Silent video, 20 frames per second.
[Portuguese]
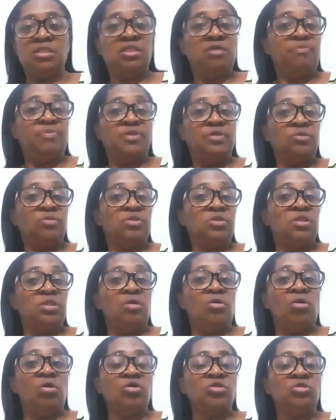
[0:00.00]
Tem pessoas
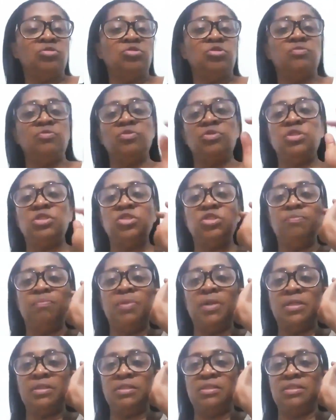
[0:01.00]
que gostam de mudas de
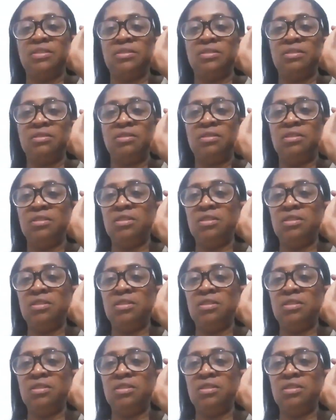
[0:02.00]
plantas